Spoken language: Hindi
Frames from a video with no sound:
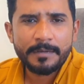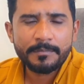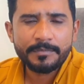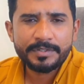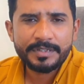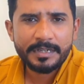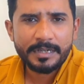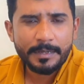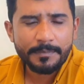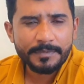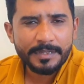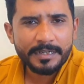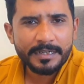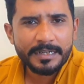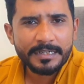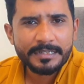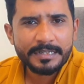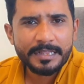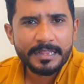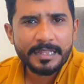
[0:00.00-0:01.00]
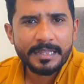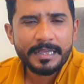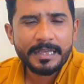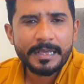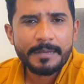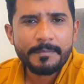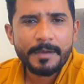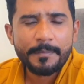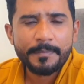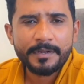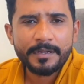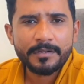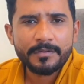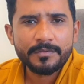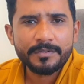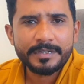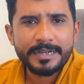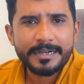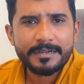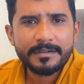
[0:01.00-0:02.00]
मुझसे रबता कर सकते हैं मैं अपना
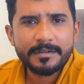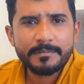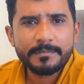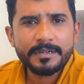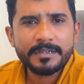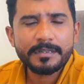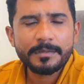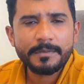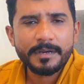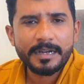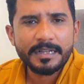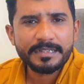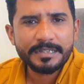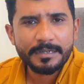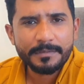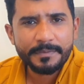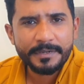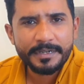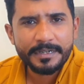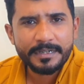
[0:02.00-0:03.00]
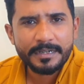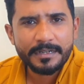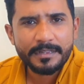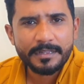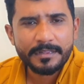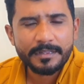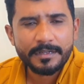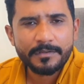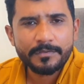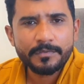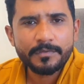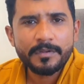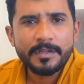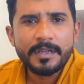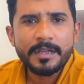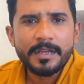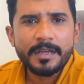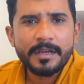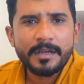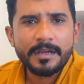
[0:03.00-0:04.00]
कॉन्टैक्ट नंबर दोबारा से रिपीट कर देता हूँ
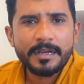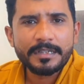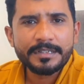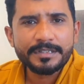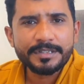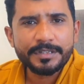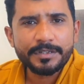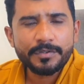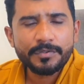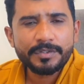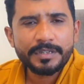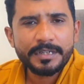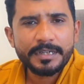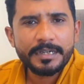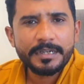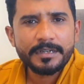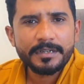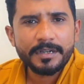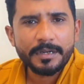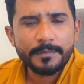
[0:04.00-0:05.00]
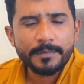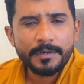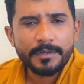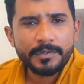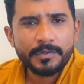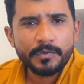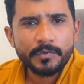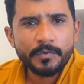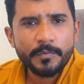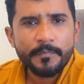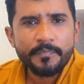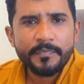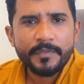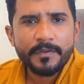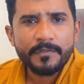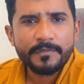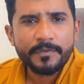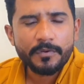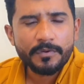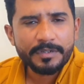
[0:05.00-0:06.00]
ज़ीरो थ्री डबल टू
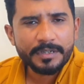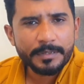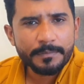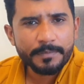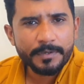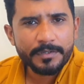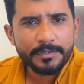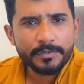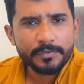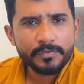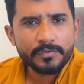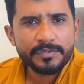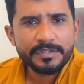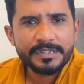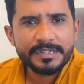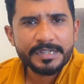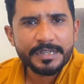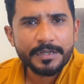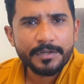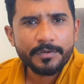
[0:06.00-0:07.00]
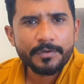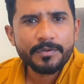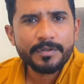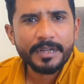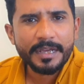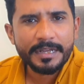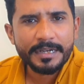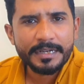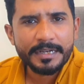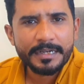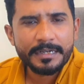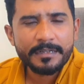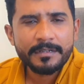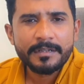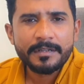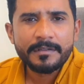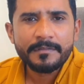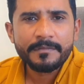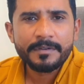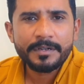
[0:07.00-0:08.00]
फोर ट्रिपल टू ज़ीरो नाइन एट
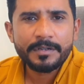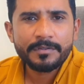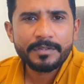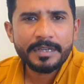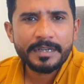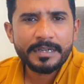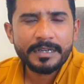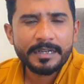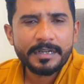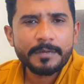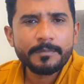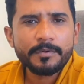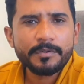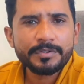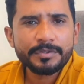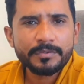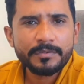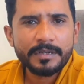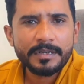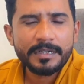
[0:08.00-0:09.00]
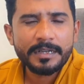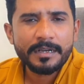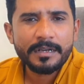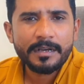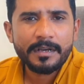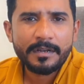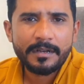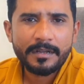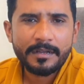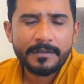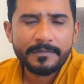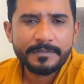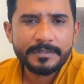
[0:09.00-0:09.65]
वीडियो देखने का बहुत शुक्रिया अल्लाह